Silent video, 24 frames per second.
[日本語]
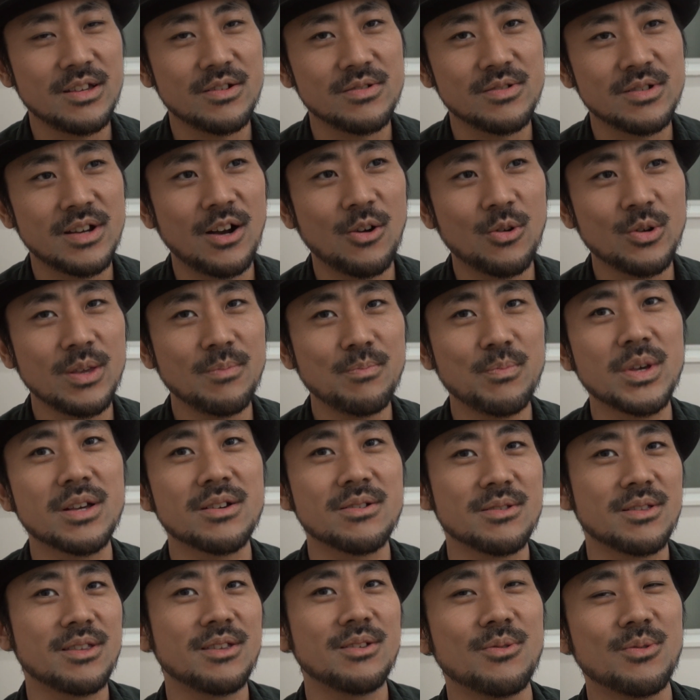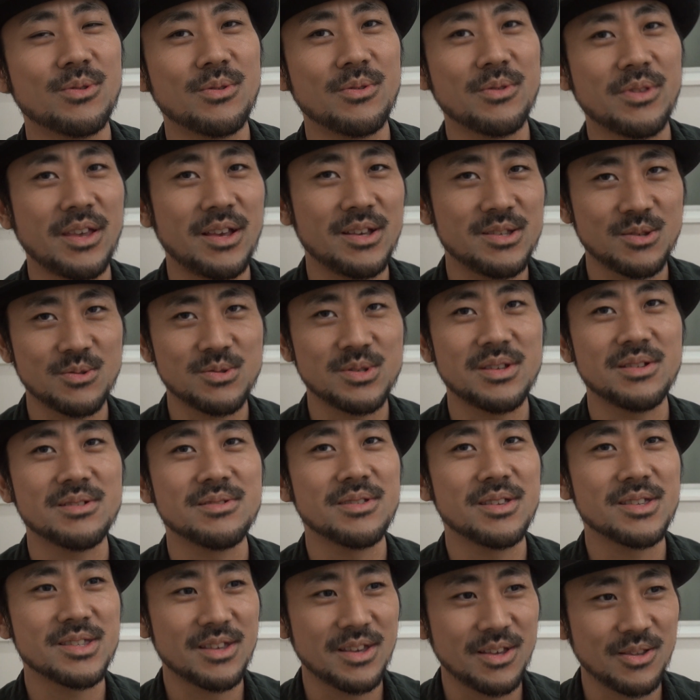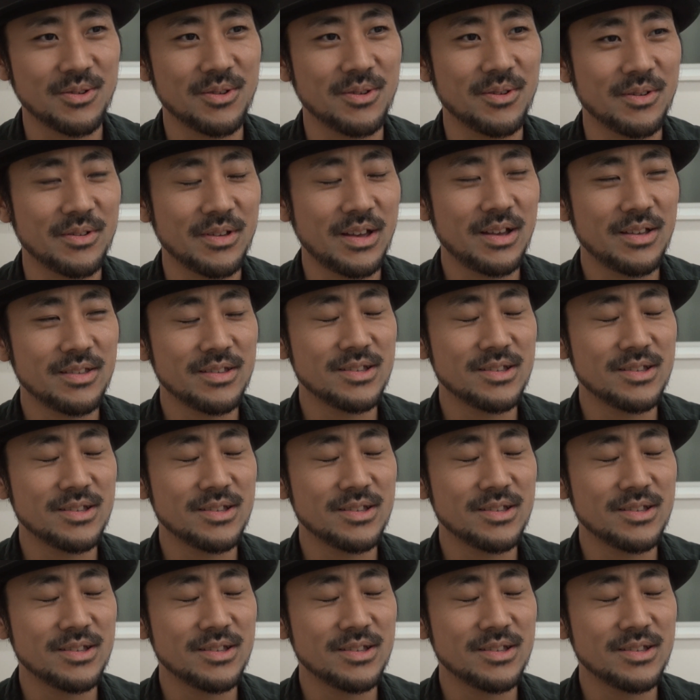裏オリンピックっいうことを提唱してるんですけど